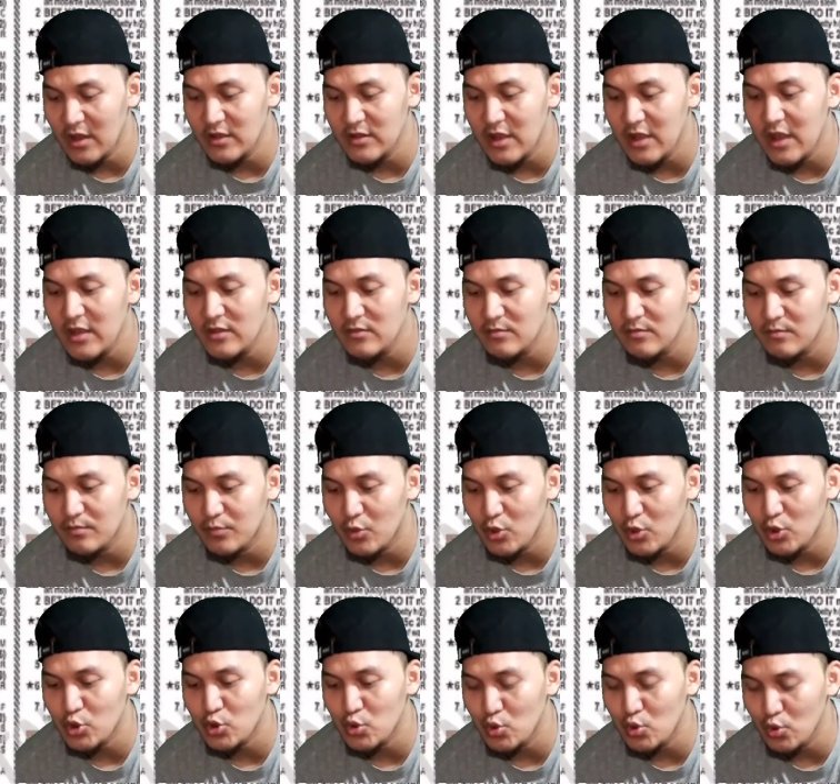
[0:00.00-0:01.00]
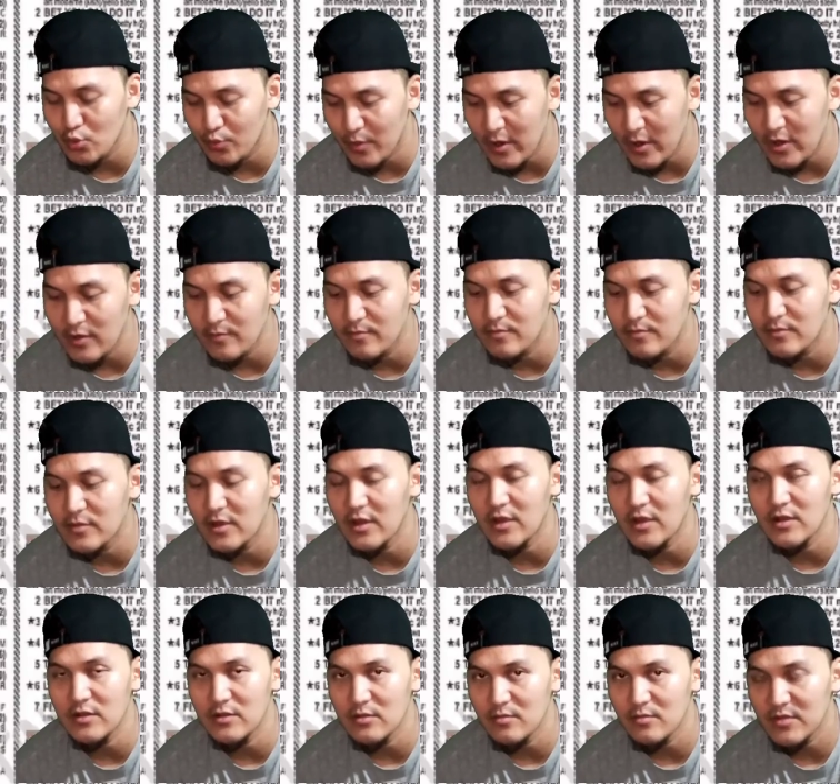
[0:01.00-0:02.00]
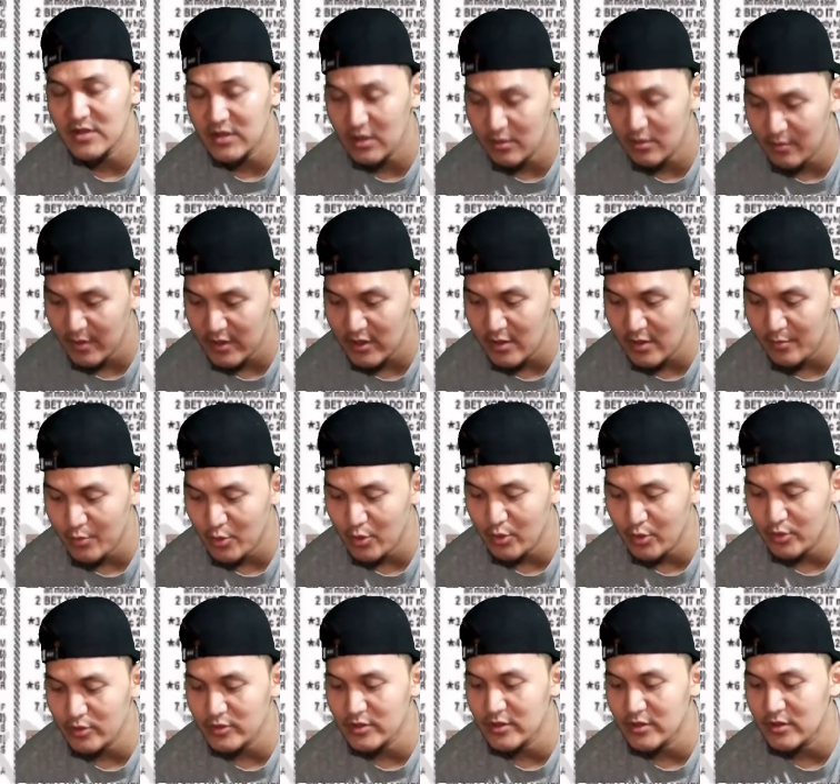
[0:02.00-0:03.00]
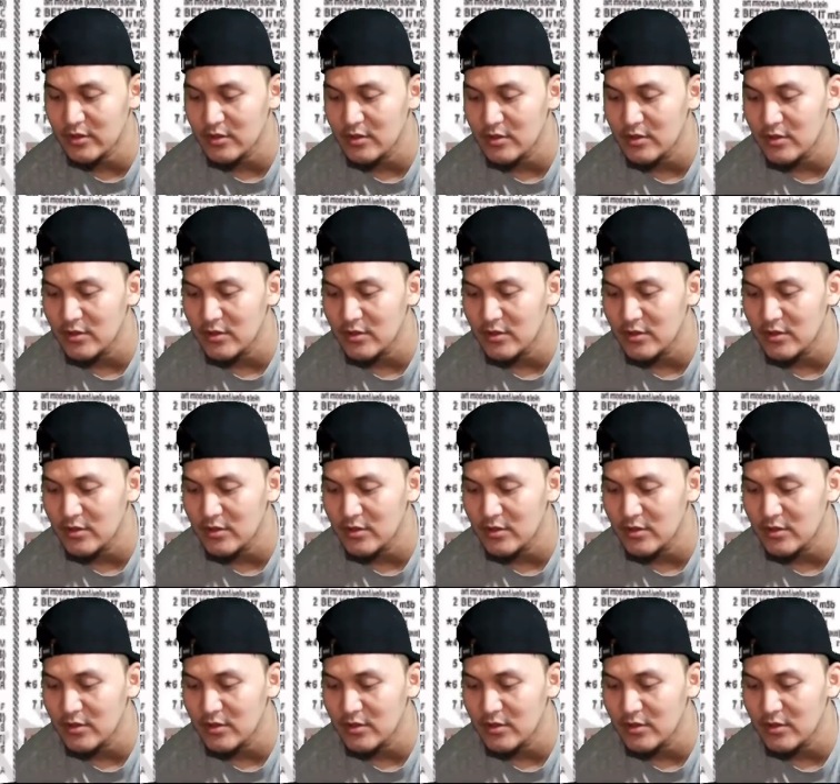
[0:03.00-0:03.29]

Ay, 9425 yan. Tibay na po ako dyan.